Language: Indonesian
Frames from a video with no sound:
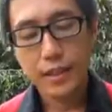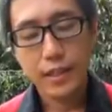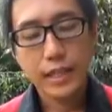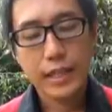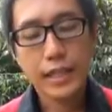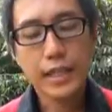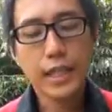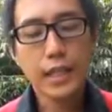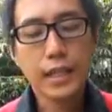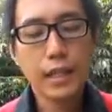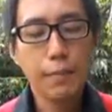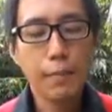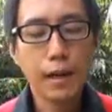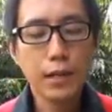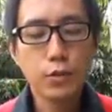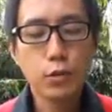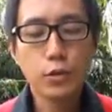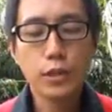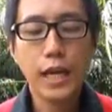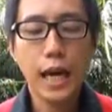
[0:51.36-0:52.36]
Kita telah
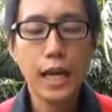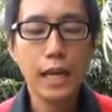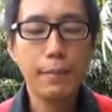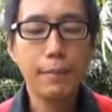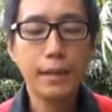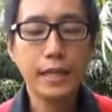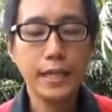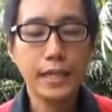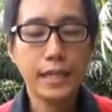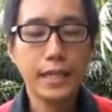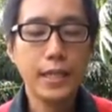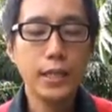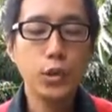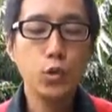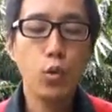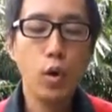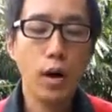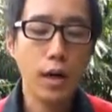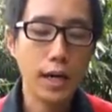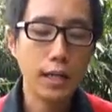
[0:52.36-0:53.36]
masuk di halaman yang
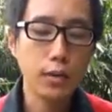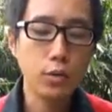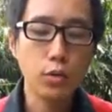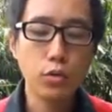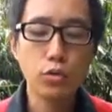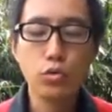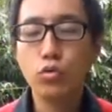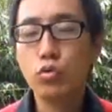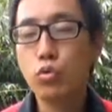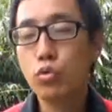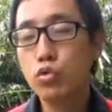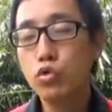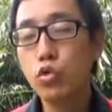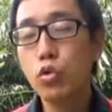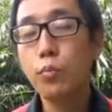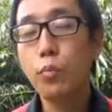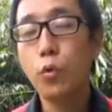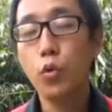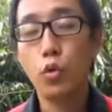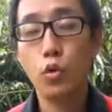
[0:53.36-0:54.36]

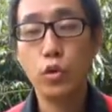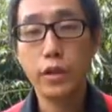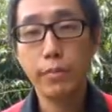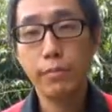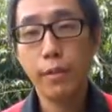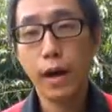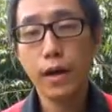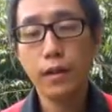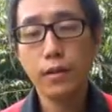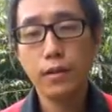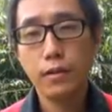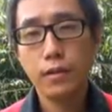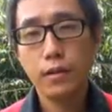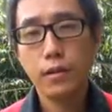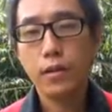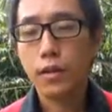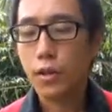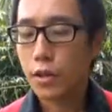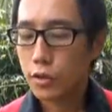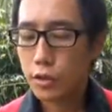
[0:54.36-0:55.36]
ke-275
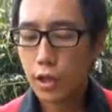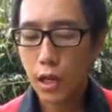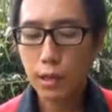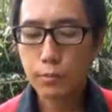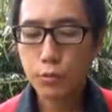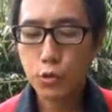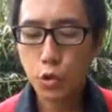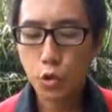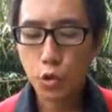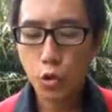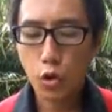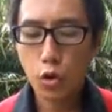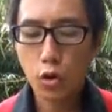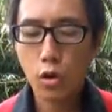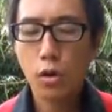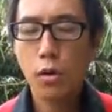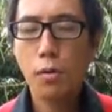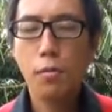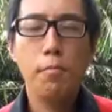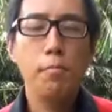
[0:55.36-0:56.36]
dalam
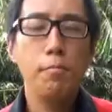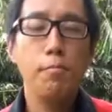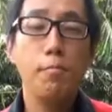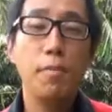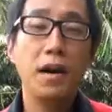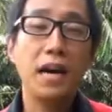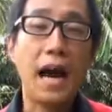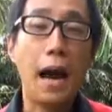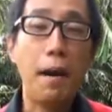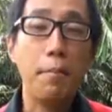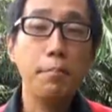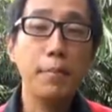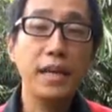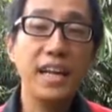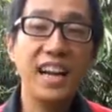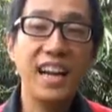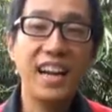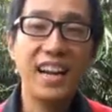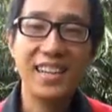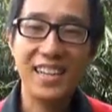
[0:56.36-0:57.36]
judul
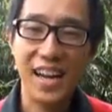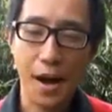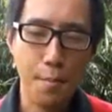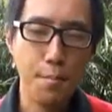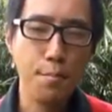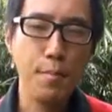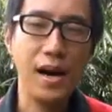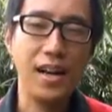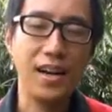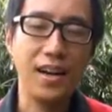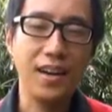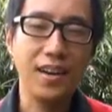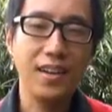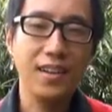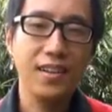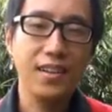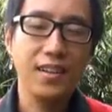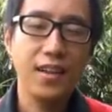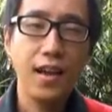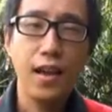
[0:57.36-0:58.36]
Mengambil Gambar.
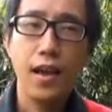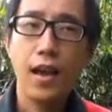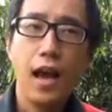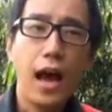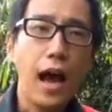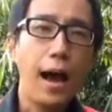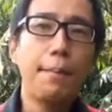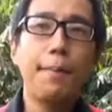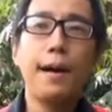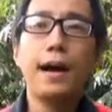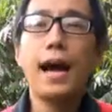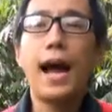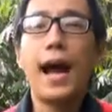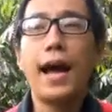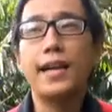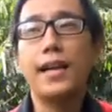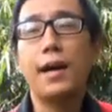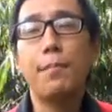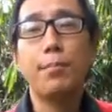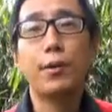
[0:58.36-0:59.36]
Apakah
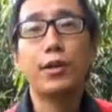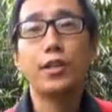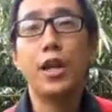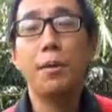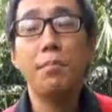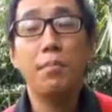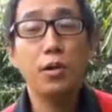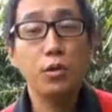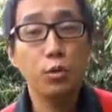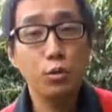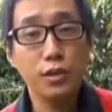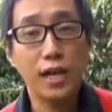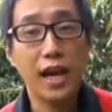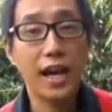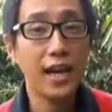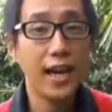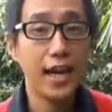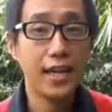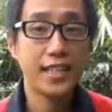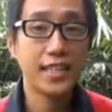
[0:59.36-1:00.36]
Anda pernah
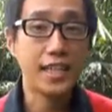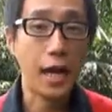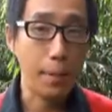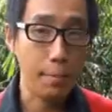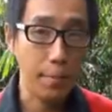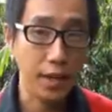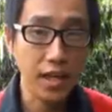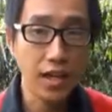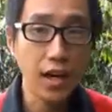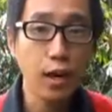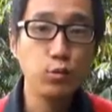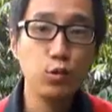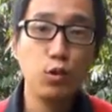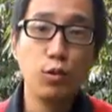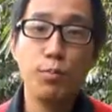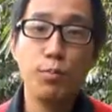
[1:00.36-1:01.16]
menggunakan kamera untuk